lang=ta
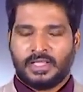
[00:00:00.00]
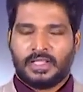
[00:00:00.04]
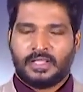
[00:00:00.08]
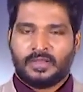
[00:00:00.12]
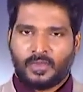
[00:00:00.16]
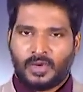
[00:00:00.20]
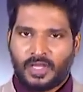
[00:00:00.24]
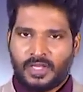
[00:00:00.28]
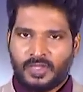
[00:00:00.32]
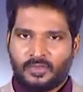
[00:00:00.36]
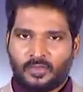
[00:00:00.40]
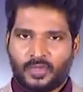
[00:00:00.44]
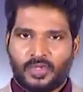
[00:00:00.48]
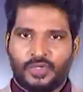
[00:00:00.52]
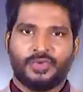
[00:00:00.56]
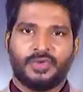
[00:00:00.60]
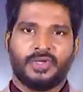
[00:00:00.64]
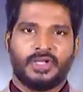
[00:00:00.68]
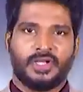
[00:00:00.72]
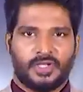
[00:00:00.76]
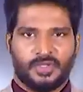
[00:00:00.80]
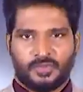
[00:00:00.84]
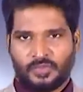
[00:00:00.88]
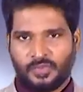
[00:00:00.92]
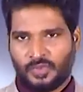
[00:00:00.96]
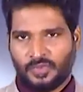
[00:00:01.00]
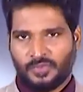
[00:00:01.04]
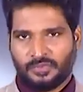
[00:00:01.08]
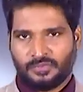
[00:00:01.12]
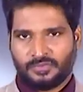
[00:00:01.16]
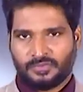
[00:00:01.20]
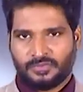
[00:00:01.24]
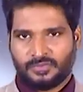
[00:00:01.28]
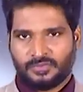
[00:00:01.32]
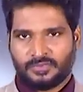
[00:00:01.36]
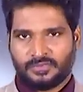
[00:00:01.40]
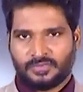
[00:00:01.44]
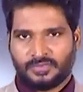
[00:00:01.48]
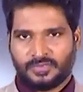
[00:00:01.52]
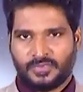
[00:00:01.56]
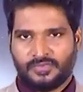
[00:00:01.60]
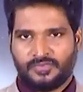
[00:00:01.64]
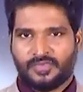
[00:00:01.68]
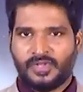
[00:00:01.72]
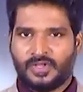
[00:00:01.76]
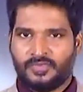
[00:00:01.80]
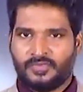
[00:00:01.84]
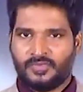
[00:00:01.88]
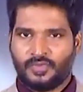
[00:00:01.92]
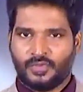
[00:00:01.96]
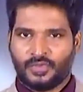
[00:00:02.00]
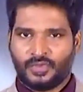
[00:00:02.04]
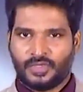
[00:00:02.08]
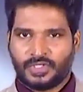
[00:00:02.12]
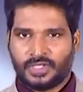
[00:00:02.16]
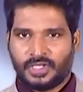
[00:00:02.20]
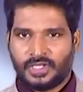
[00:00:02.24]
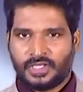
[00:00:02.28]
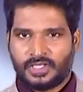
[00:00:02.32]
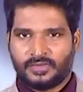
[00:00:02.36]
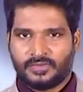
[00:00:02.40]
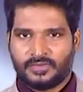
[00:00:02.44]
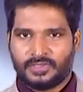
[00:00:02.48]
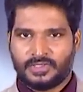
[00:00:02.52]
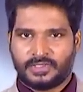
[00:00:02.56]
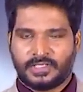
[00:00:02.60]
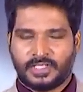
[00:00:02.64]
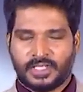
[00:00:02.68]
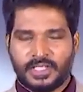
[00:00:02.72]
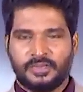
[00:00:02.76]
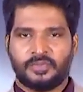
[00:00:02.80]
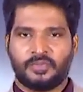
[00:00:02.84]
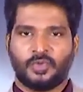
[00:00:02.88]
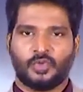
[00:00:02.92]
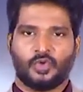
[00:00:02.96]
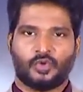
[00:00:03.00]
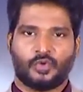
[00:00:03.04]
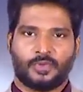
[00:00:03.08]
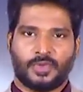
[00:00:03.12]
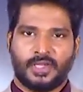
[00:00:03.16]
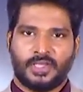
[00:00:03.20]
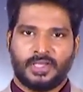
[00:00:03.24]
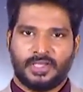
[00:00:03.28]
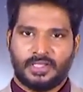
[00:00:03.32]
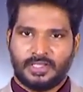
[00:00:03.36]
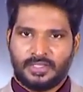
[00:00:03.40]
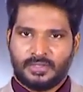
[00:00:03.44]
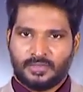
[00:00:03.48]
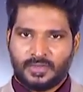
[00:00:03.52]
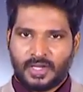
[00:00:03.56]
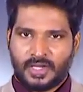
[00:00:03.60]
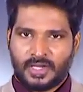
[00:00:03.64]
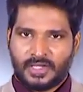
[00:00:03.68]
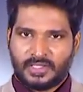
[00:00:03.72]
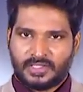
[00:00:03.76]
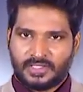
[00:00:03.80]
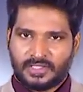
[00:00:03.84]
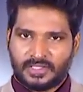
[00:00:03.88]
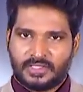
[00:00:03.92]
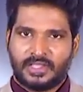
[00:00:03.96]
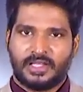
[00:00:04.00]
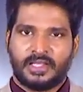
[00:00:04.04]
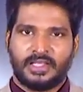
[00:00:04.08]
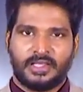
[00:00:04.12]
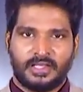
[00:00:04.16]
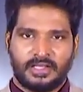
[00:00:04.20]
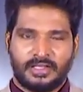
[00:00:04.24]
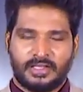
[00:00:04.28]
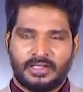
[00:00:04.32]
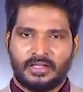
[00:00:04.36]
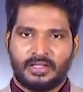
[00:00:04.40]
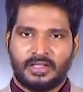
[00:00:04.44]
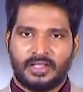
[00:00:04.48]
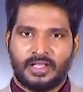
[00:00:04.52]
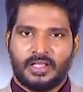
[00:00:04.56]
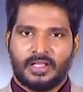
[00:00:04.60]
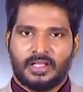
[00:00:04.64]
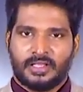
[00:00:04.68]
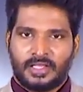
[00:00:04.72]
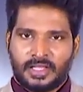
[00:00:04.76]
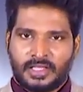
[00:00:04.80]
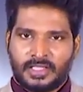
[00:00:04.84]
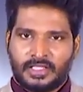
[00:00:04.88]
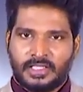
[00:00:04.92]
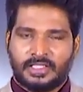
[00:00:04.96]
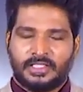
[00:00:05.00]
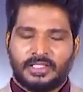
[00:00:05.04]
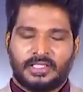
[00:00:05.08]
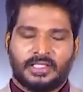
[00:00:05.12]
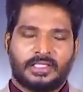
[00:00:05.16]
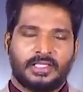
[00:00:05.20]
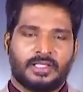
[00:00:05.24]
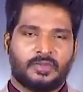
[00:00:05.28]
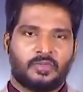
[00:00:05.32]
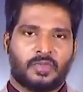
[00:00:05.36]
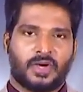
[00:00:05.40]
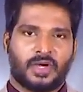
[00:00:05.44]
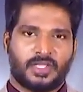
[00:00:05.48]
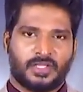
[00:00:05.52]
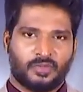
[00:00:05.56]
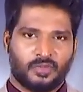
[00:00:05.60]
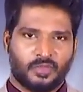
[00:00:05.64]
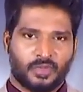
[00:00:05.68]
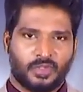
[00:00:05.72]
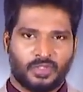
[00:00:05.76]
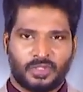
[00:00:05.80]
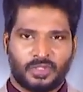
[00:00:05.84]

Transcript: என்ன மாதிரி முடிவுகள் எடுப்போம் இல்லை ஃப்யூச்சரில் இதை வந்து தள்ளி போடுவோமா இது மாதிரி சிந்தனைகள் கிட்டத்தட்ட இந்த மாதம்